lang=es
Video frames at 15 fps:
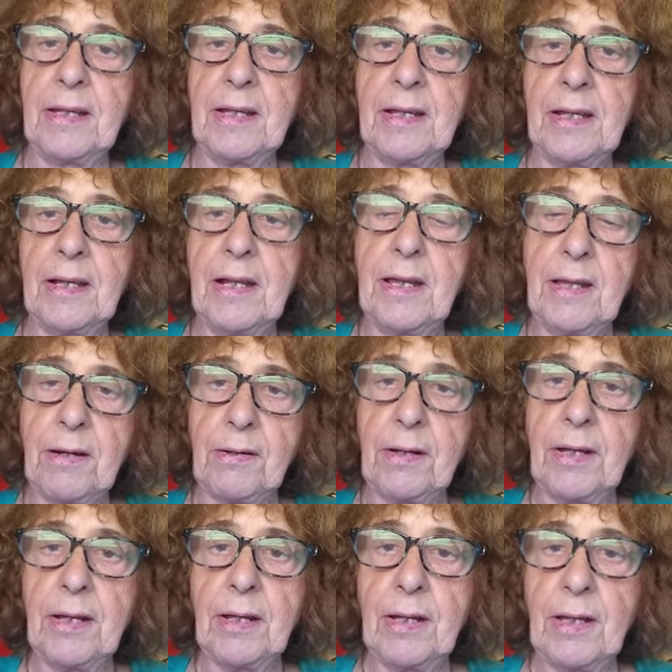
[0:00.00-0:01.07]
eh, leer
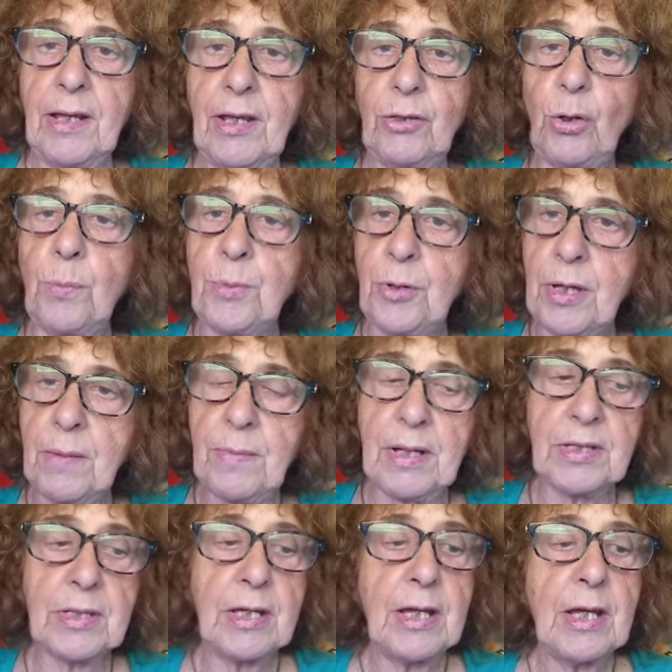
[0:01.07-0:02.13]
estos
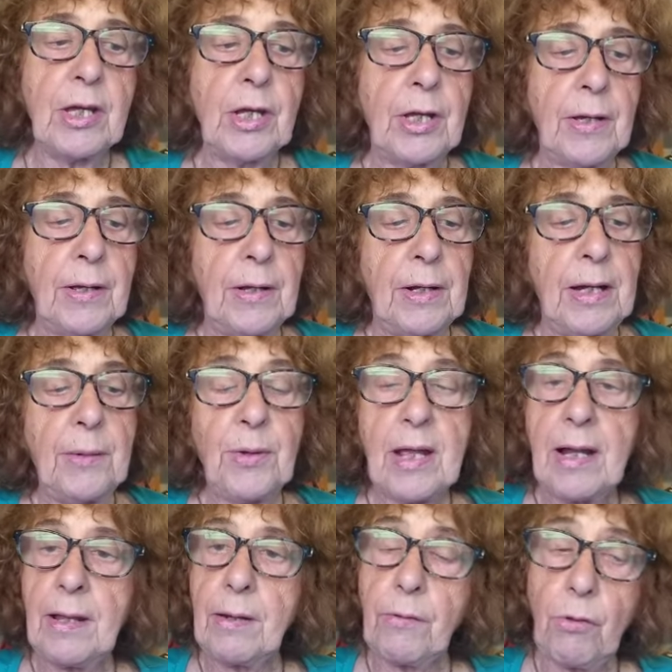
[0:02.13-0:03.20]
poemas. Les voy
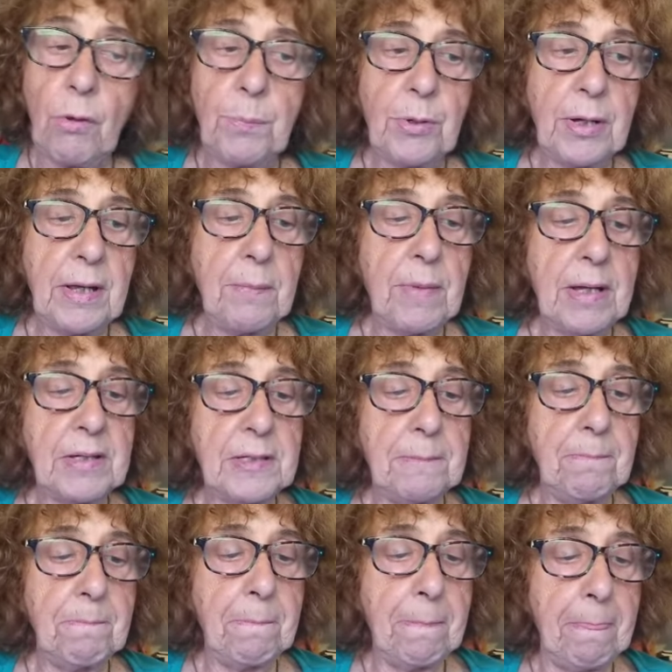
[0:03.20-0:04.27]
a leer dos poemas